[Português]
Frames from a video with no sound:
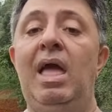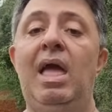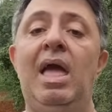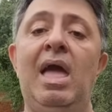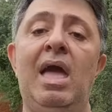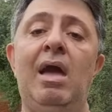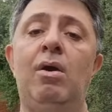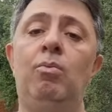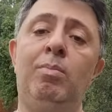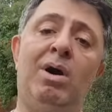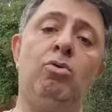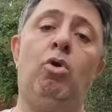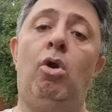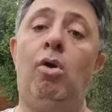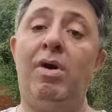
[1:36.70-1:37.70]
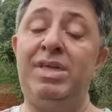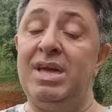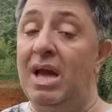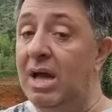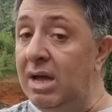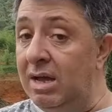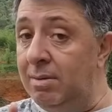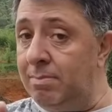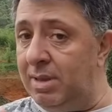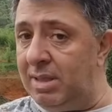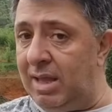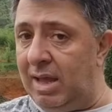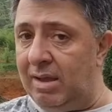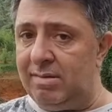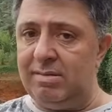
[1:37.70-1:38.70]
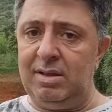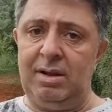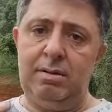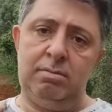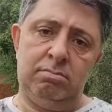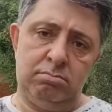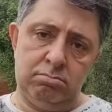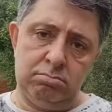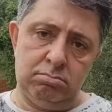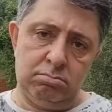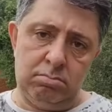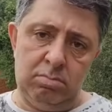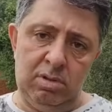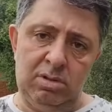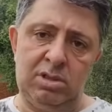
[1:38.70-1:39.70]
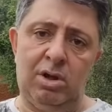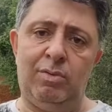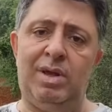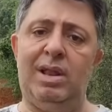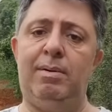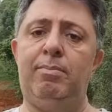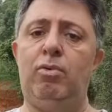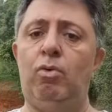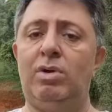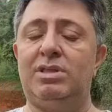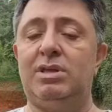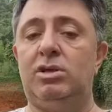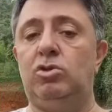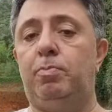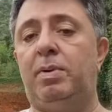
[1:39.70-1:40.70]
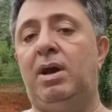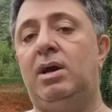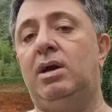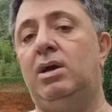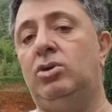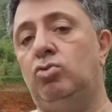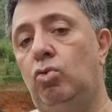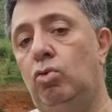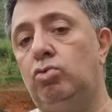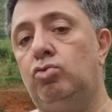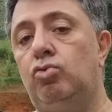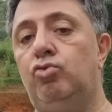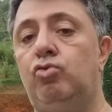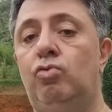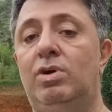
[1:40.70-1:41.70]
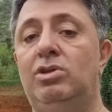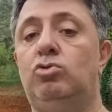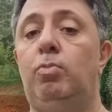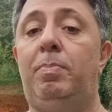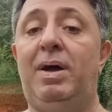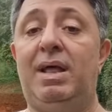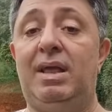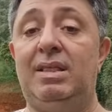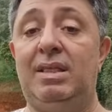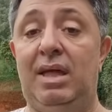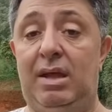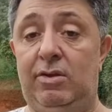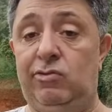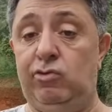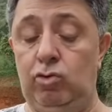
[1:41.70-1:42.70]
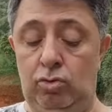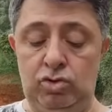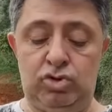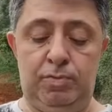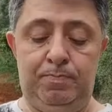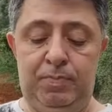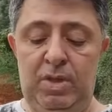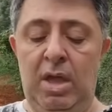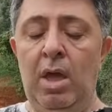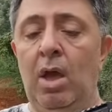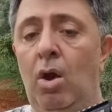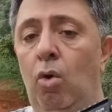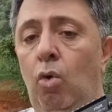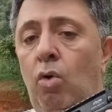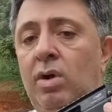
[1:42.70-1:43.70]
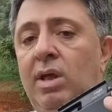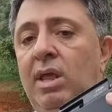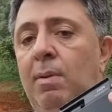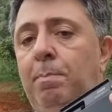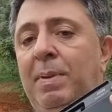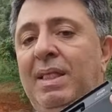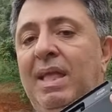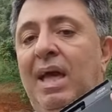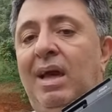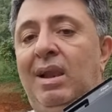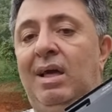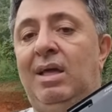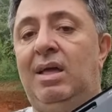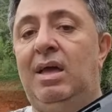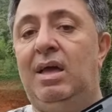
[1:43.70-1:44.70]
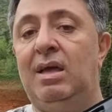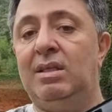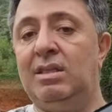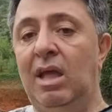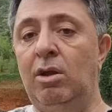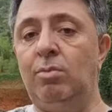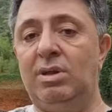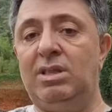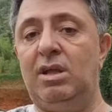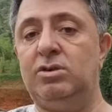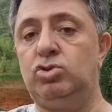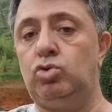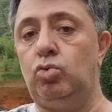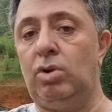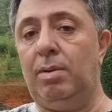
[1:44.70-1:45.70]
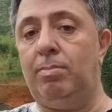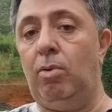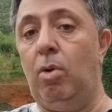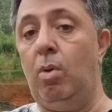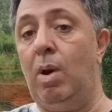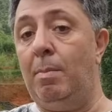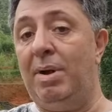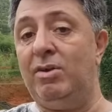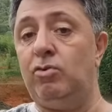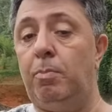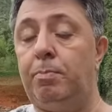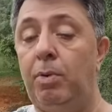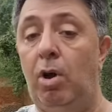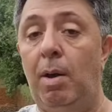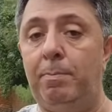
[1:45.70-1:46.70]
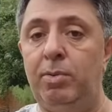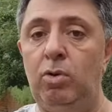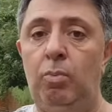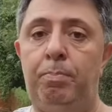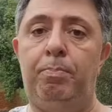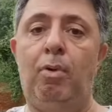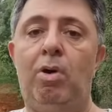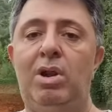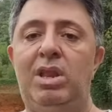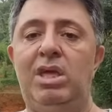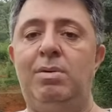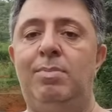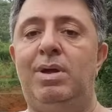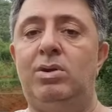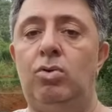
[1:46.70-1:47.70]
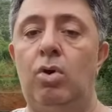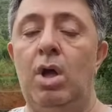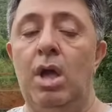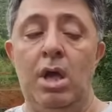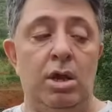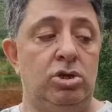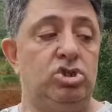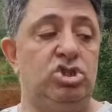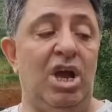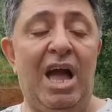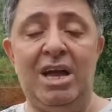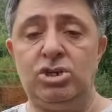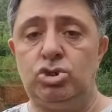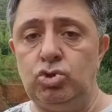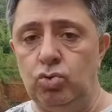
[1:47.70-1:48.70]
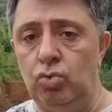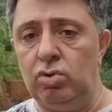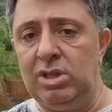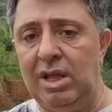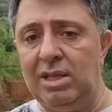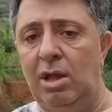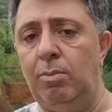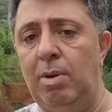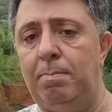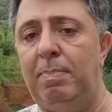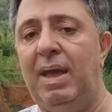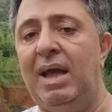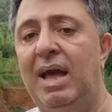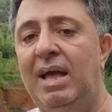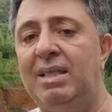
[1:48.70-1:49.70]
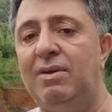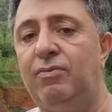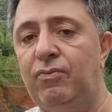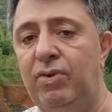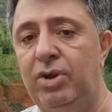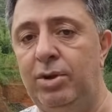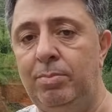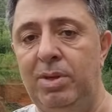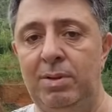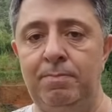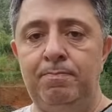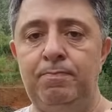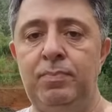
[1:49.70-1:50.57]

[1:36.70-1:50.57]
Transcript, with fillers: é uma coronha ambidestra, então ela é boa tanto para canhotos quanto para destros. O grip dela tem uma textura boa, mas o próprio polímero já ajuda a dar uma pegada firme.